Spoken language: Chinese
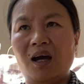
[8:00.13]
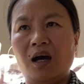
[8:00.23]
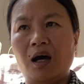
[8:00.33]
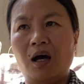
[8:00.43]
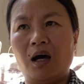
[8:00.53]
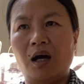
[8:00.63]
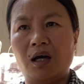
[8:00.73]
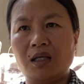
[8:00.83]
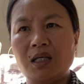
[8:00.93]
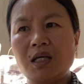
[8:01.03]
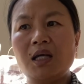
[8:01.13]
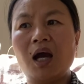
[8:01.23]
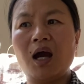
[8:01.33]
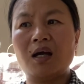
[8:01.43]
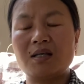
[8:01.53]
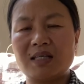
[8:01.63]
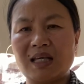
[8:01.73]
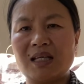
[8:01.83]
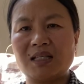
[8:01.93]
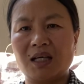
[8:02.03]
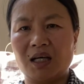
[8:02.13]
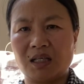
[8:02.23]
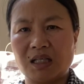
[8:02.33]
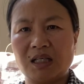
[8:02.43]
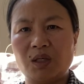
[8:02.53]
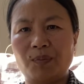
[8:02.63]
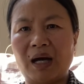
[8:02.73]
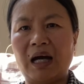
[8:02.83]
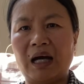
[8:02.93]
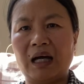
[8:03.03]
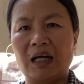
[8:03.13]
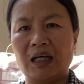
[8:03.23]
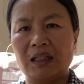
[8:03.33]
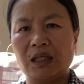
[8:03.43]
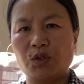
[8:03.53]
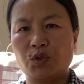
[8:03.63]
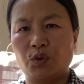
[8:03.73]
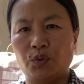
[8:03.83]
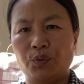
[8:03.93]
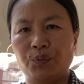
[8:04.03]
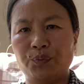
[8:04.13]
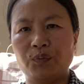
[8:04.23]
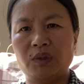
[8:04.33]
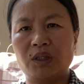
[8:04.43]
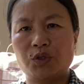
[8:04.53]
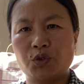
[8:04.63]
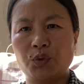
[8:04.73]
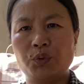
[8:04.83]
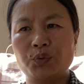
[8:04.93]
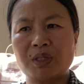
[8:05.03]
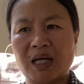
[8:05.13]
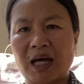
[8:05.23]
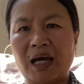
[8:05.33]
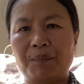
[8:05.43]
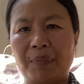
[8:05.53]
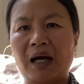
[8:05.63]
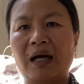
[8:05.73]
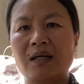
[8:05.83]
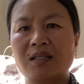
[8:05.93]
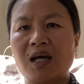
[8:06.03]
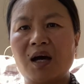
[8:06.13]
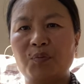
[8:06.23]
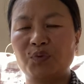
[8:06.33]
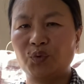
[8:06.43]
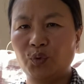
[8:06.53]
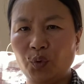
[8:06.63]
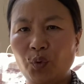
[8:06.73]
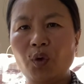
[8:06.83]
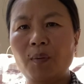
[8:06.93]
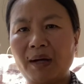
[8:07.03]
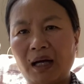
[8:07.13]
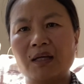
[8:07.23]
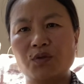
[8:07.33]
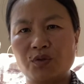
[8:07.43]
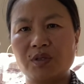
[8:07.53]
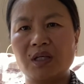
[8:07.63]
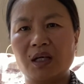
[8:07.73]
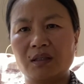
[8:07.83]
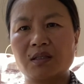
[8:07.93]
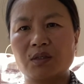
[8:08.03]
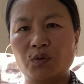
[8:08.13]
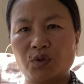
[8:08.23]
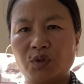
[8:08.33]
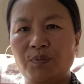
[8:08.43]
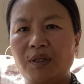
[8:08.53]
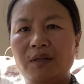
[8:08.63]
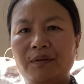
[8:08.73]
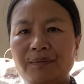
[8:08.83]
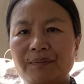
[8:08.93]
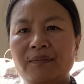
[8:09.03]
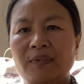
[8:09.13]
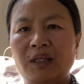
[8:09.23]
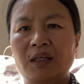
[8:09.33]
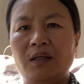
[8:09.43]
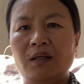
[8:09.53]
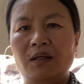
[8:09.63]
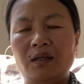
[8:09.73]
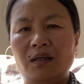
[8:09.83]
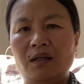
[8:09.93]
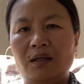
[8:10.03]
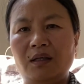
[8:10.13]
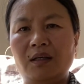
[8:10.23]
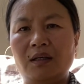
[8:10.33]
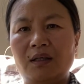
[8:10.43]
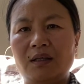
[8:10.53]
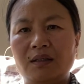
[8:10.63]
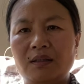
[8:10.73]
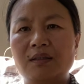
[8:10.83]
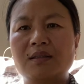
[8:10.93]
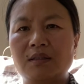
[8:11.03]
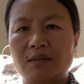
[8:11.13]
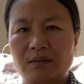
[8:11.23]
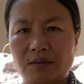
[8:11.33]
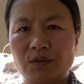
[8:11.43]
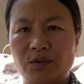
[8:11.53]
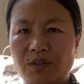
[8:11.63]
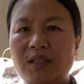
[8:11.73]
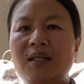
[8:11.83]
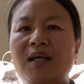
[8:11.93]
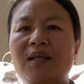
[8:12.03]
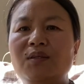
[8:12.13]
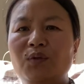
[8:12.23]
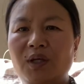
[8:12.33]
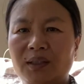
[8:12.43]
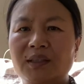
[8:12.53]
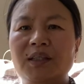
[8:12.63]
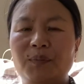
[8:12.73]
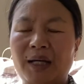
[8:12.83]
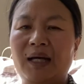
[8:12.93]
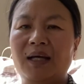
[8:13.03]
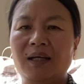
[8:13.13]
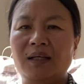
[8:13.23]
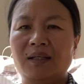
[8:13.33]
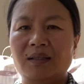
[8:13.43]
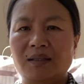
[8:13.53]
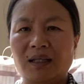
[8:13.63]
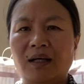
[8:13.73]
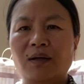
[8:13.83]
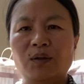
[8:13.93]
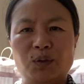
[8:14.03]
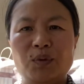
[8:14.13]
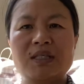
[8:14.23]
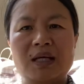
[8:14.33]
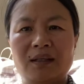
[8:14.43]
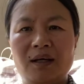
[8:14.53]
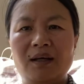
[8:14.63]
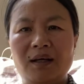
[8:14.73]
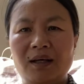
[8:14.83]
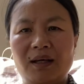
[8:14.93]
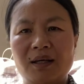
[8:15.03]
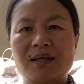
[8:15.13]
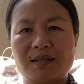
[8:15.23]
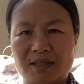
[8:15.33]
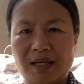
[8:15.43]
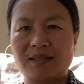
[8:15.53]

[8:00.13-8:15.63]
呃，一二线城市吧，那种中产吧，差不多吧，就是这样的生活水平。呃，今天就聊到这儿吧，然后等我想到了再